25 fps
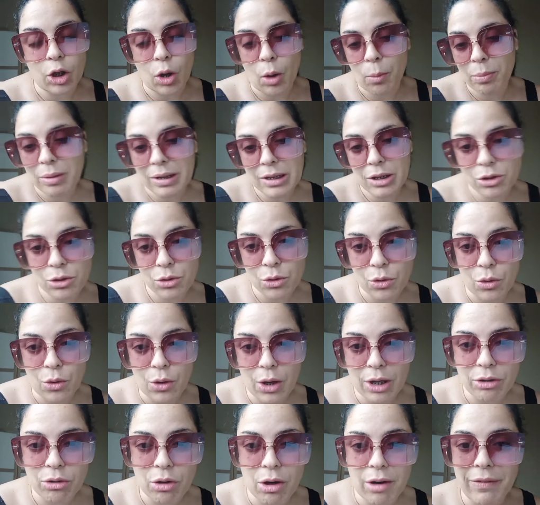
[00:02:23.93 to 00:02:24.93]
Penso
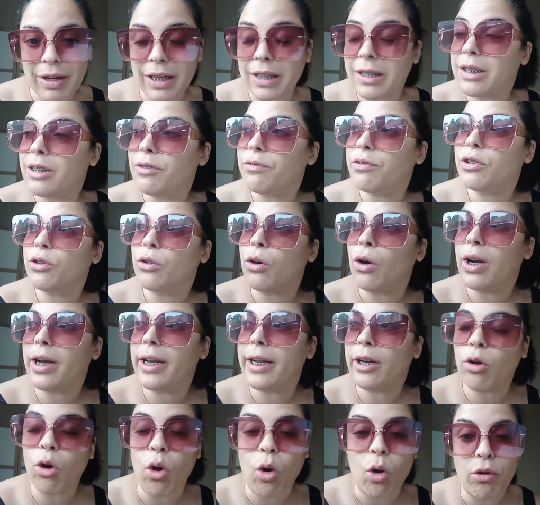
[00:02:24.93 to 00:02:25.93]
andrò avanti fino alle
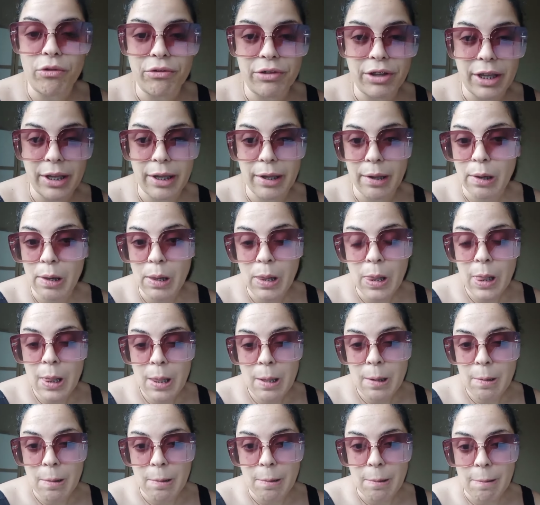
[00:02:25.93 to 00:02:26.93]
nove.
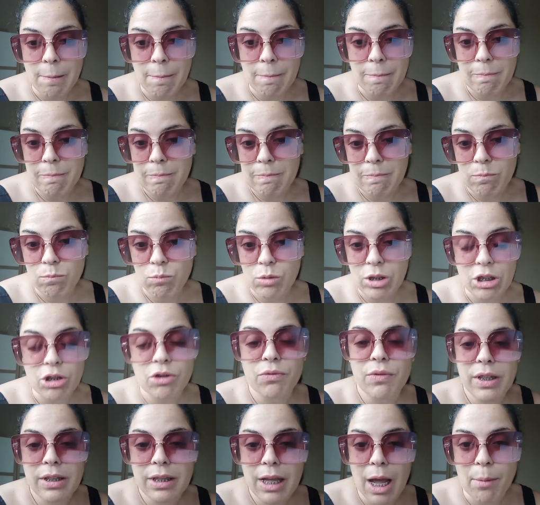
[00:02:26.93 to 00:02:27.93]
Um, adesso
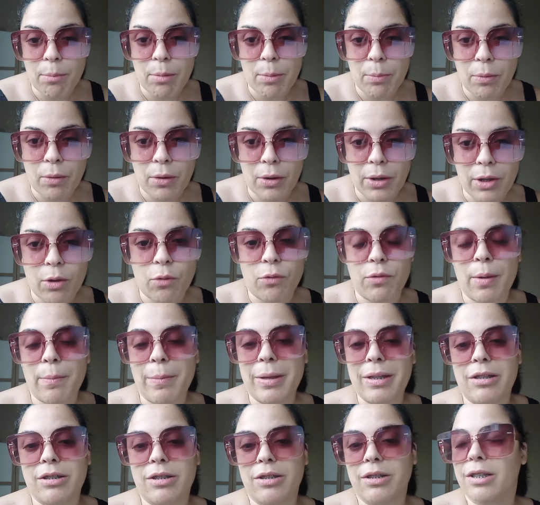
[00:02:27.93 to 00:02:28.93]
vediamo poi, ovviamente
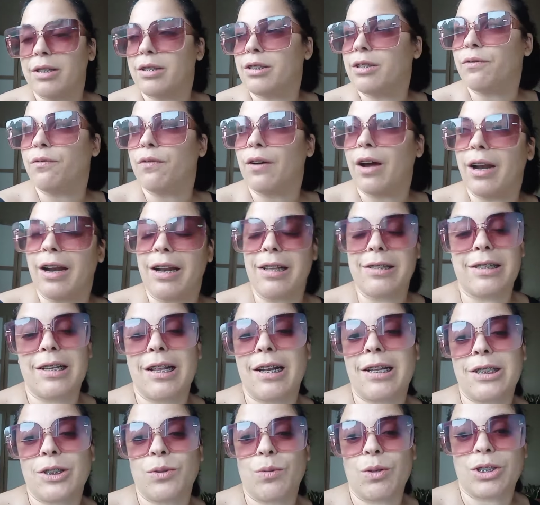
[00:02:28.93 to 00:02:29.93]
se, fa, la, se, la,
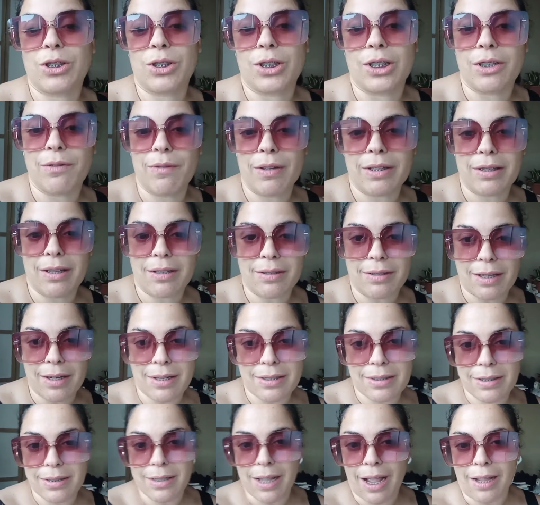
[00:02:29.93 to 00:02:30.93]
situazione diventa
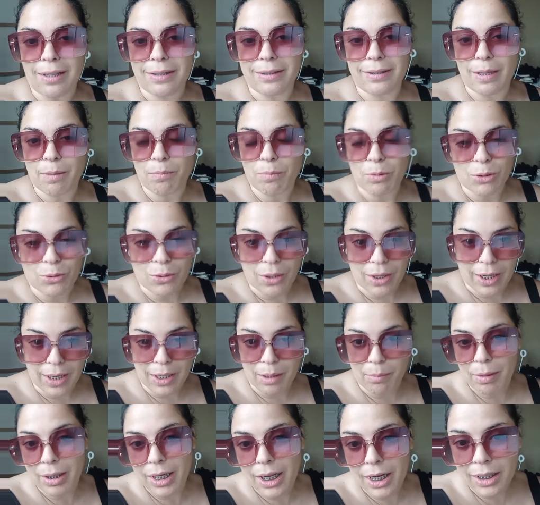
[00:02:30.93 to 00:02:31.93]
interessante posso anche
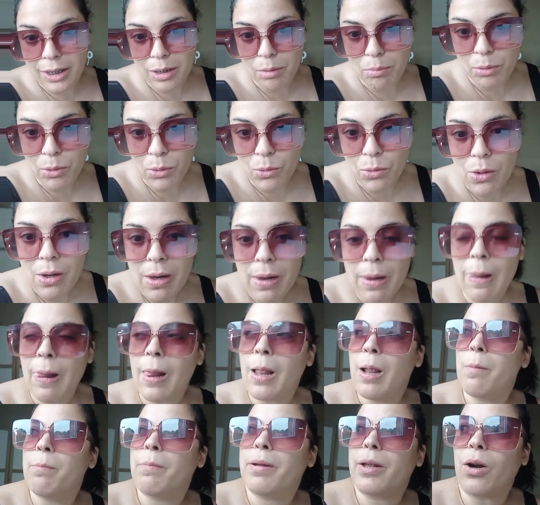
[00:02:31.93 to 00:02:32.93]
rimanere di più,
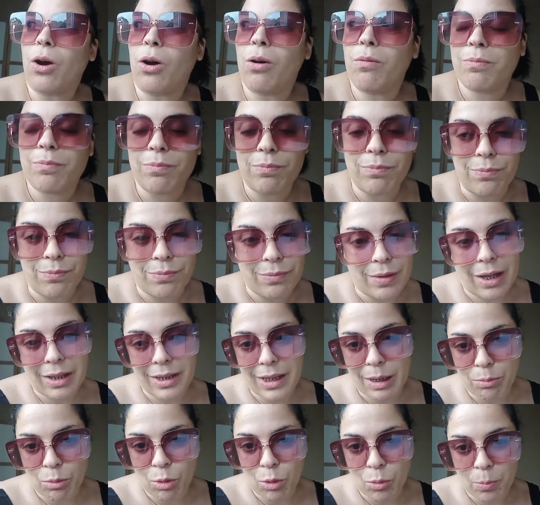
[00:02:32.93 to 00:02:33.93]
però um,
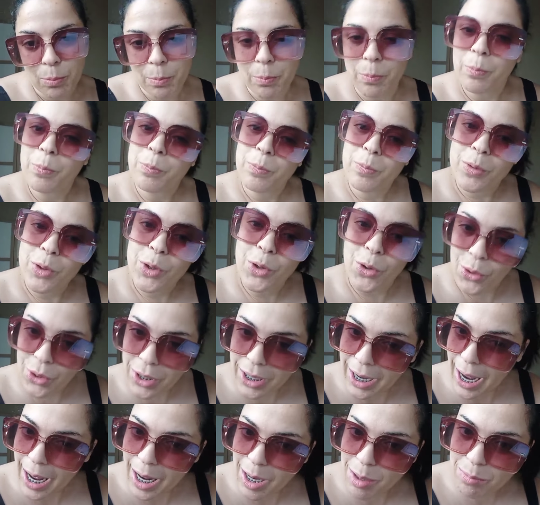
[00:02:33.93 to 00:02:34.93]
andiamo con
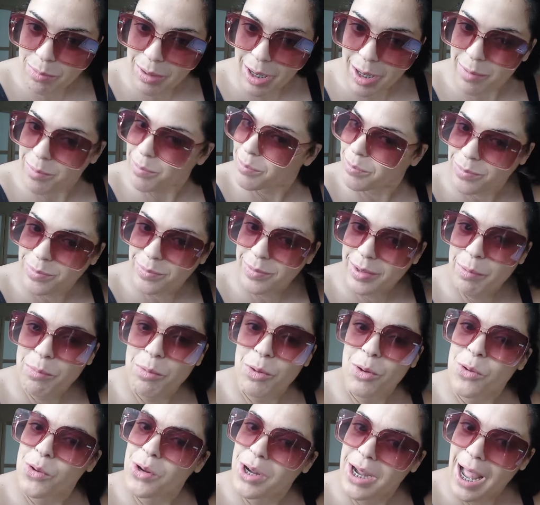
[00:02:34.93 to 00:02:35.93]
calma, andiamo
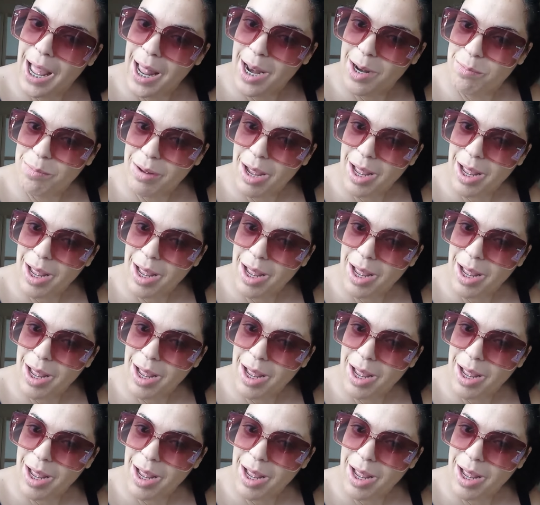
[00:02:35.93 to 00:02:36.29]
con calma.